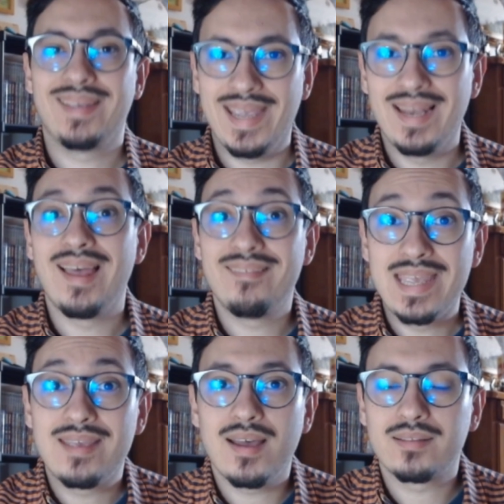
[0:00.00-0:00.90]
che è la
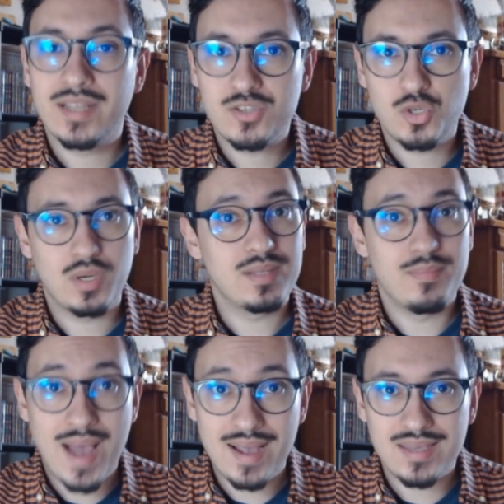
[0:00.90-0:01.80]
reincarnazione
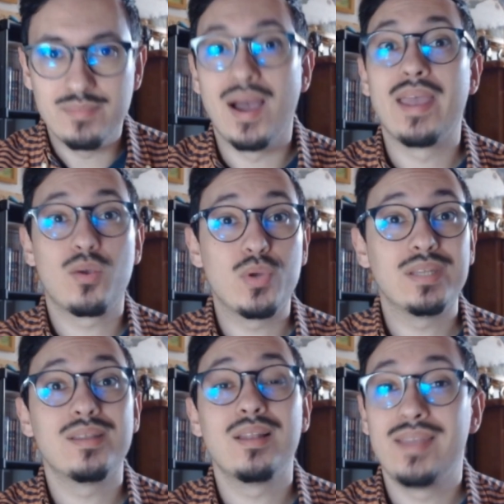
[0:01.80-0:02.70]
di Makima e
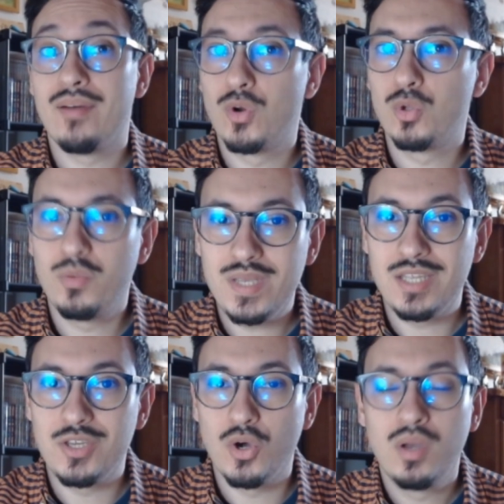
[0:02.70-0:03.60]
quindi del diavolo
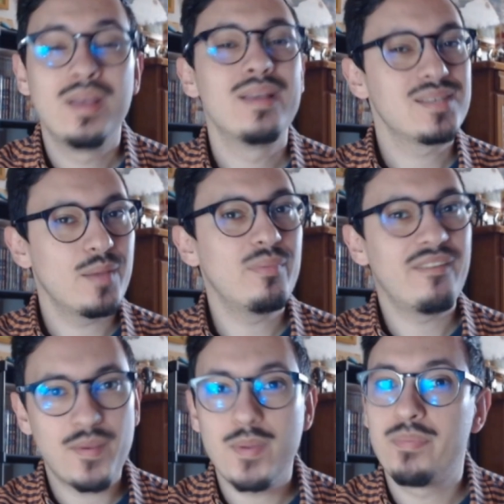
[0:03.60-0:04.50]
dominio?
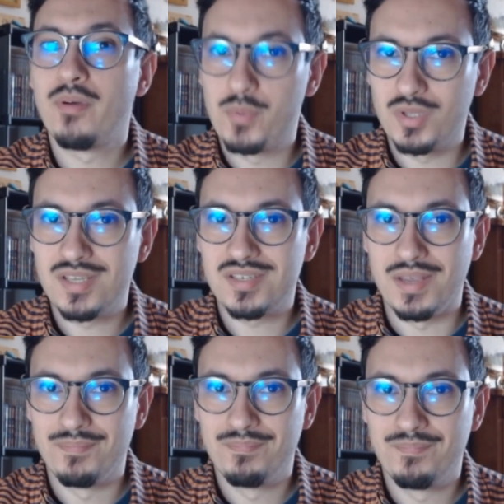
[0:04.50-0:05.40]
Sembrerebbe proprio di sì.